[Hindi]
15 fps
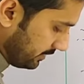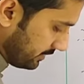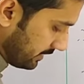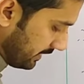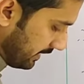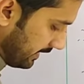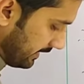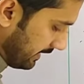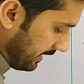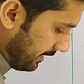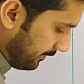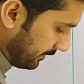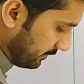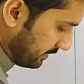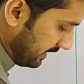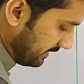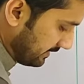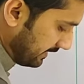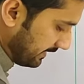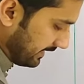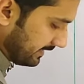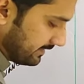सी चट्टान है यहाँ पे कुछ इस
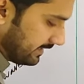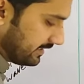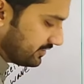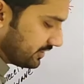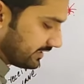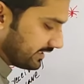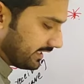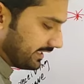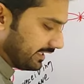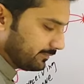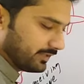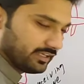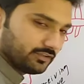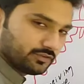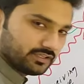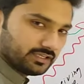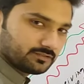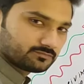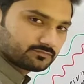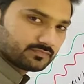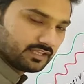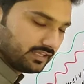तरह की ऐसे ना चट्टानें बनी हुई
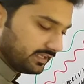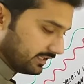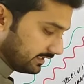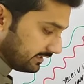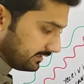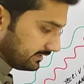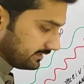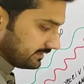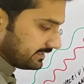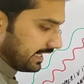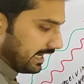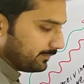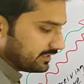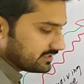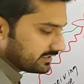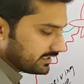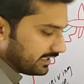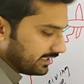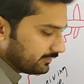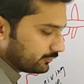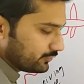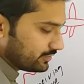हैं जहाँ पर
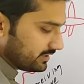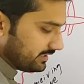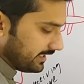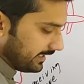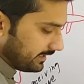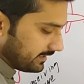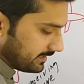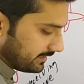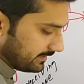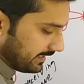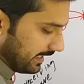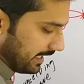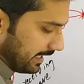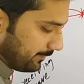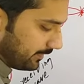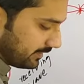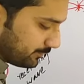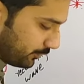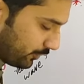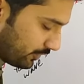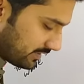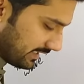चट्टान ऊंची है यहाँ पर
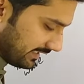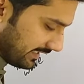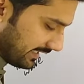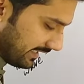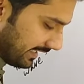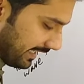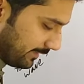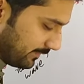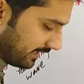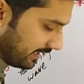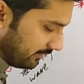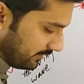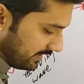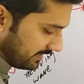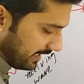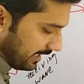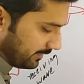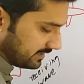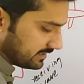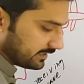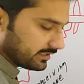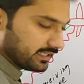बहुत ज़्यादा गहराई में गई हुई है यहाँ
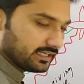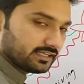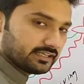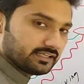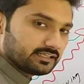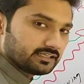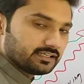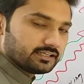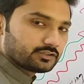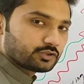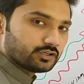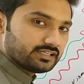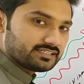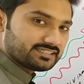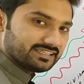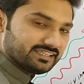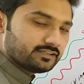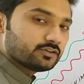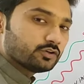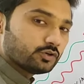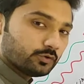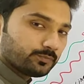पर चट्टान थोड़ी सी
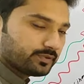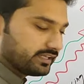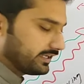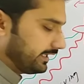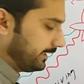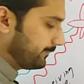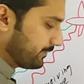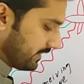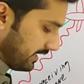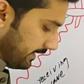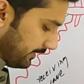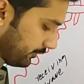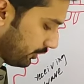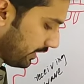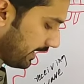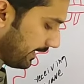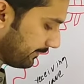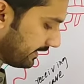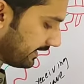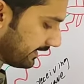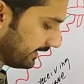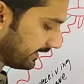ऊपर है तो हम
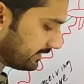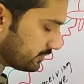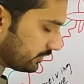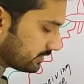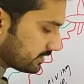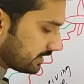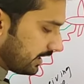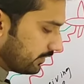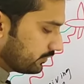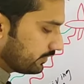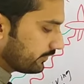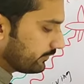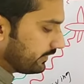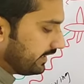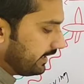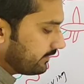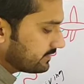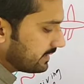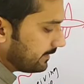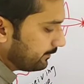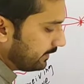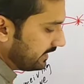क्या करेंगे जो साउंड
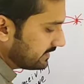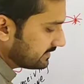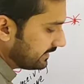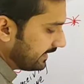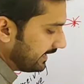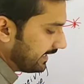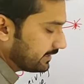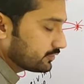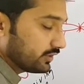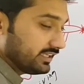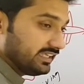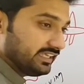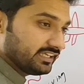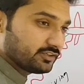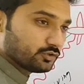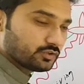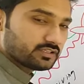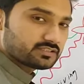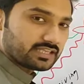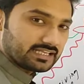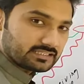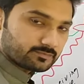वेव्स हम भेजते हैं जो इको की
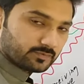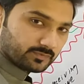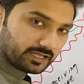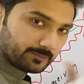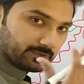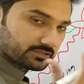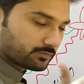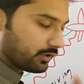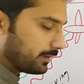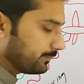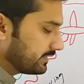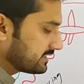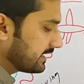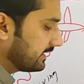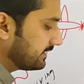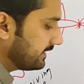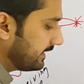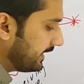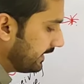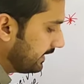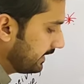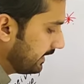सेंस में हमारे पास वापस आती
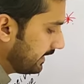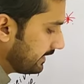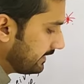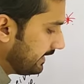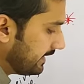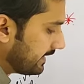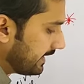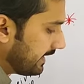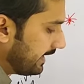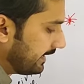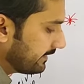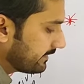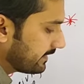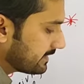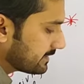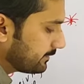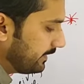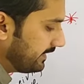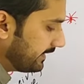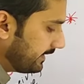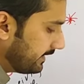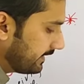हैं ये क्या है
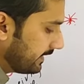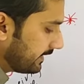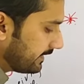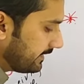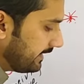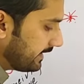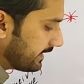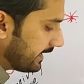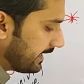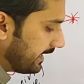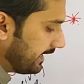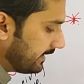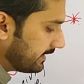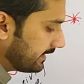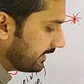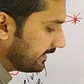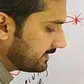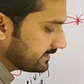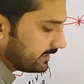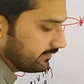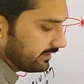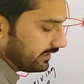ट्रांसमीटर ये क्या है
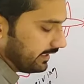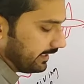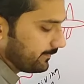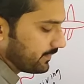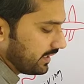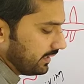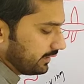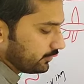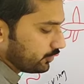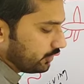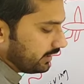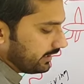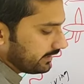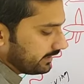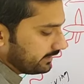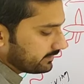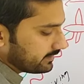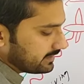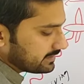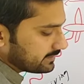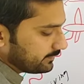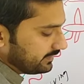रिसीवर है तो अगर
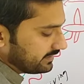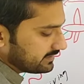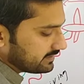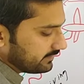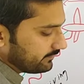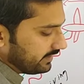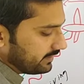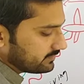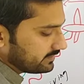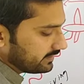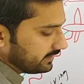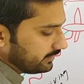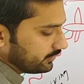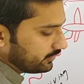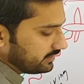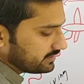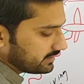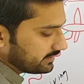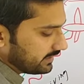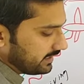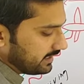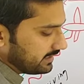ट्रांसमीटर से वेव्स निकली और इस
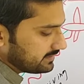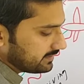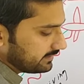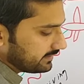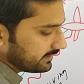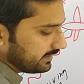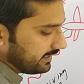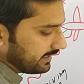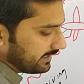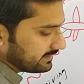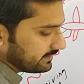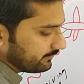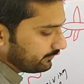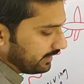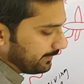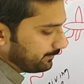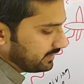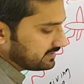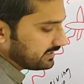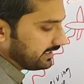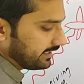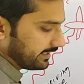चट्टान से टकरा के ऐसे
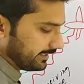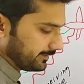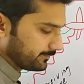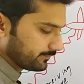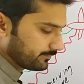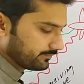वापस आ गई